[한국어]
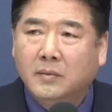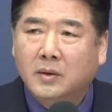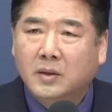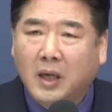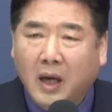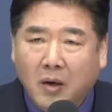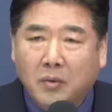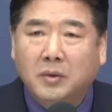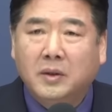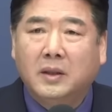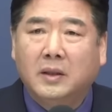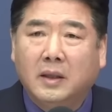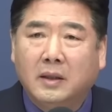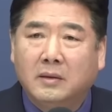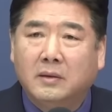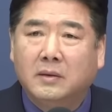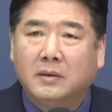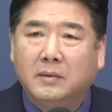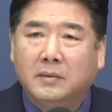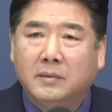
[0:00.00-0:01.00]
차원이
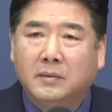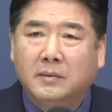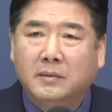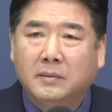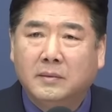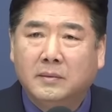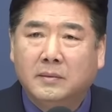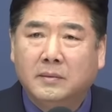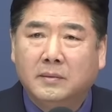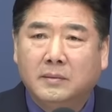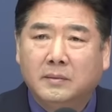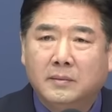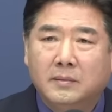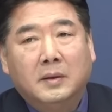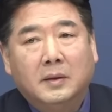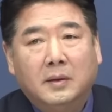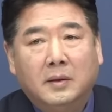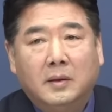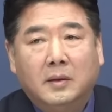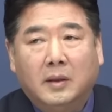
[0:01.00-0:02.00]
다른.
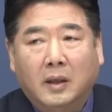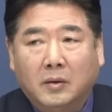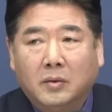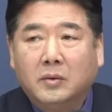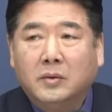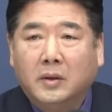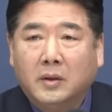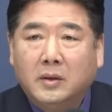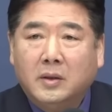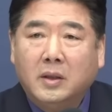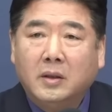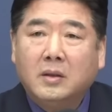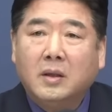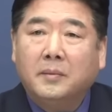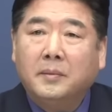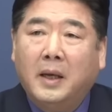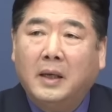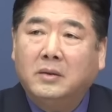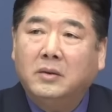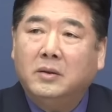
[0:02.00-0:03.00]
대통령은
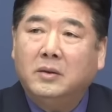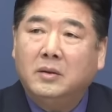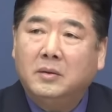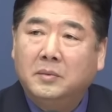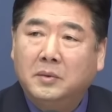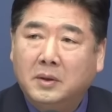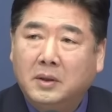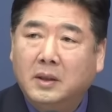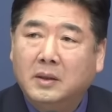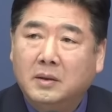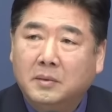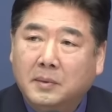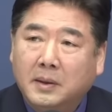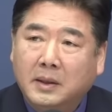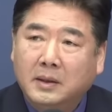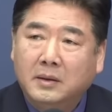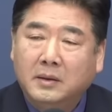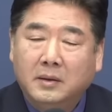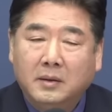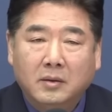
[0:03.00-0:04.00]
직접 나서지는
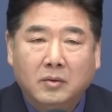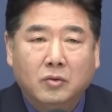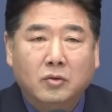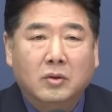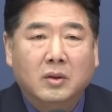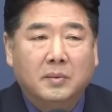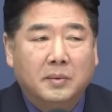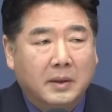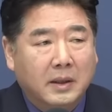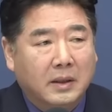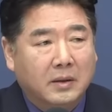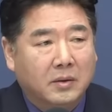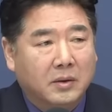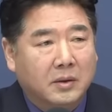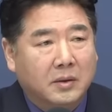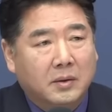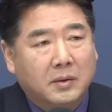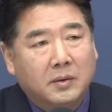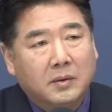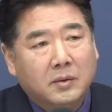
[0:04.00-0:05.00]
못하지만
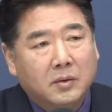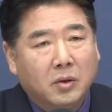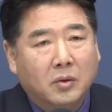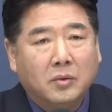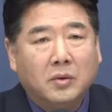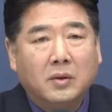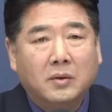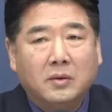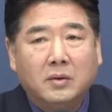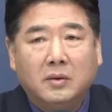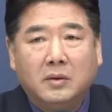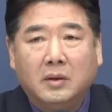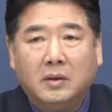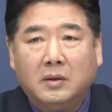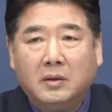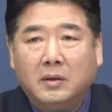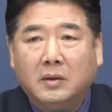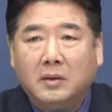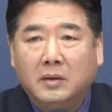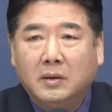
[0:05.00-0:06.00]
누구보다도 총선
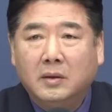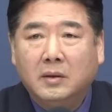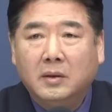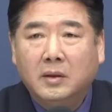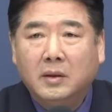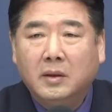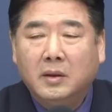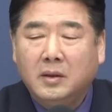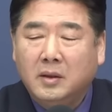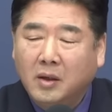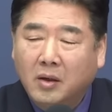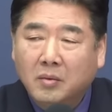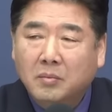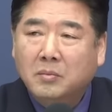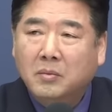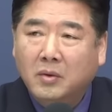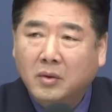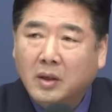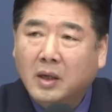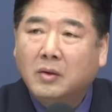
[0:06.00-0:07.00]
승리를
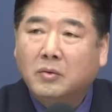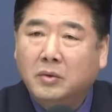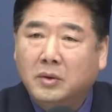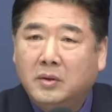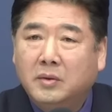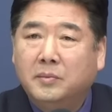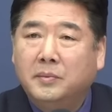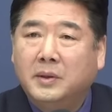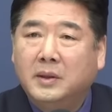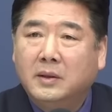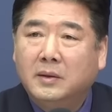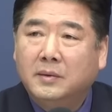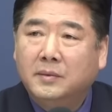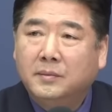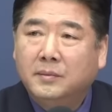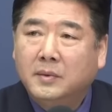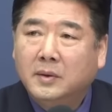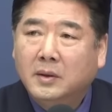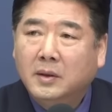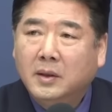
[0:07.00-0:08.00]
염원하고 있습니다.
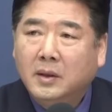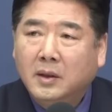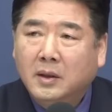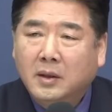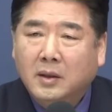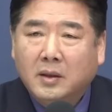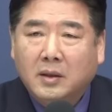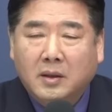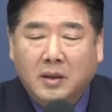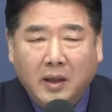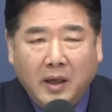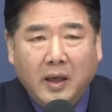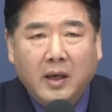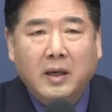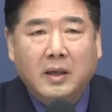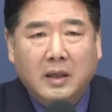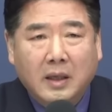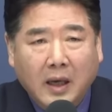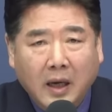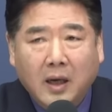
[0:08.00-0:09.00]

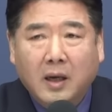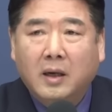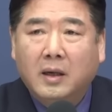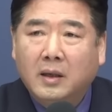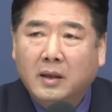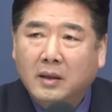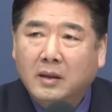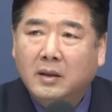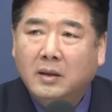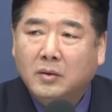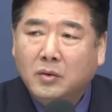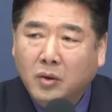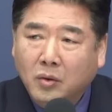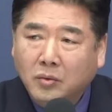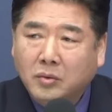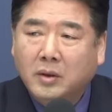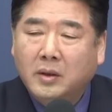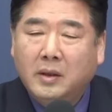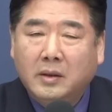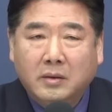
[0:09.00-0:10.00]
그래야
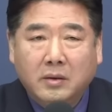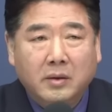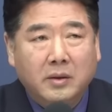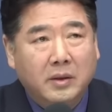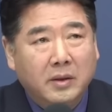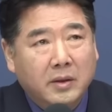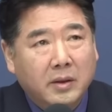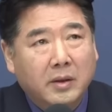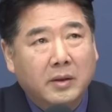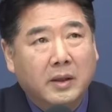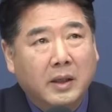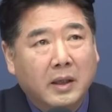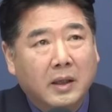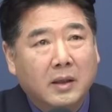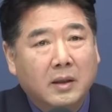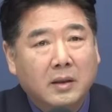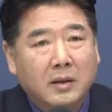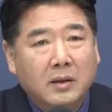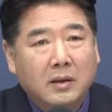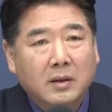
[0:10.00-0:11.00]
총선에서
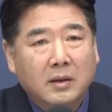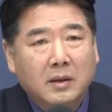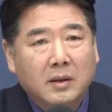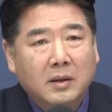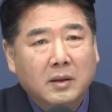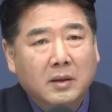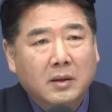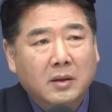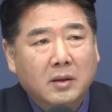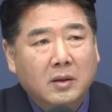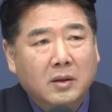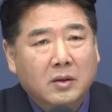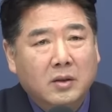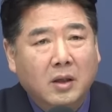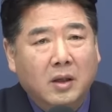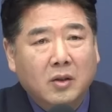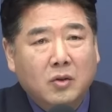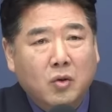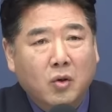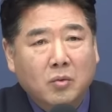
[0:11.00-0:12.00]
이겨야
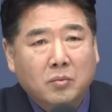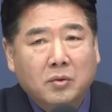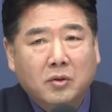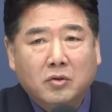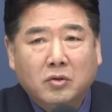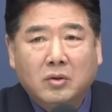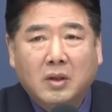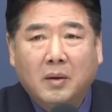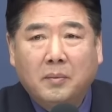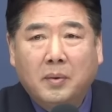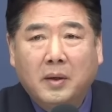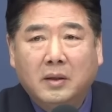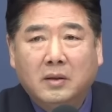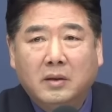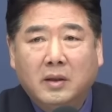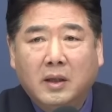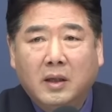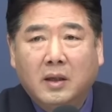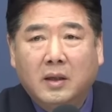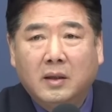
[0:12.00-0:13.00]
저 종북주
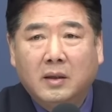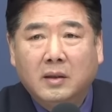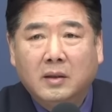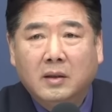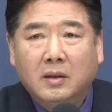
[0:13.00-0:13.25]
사파들의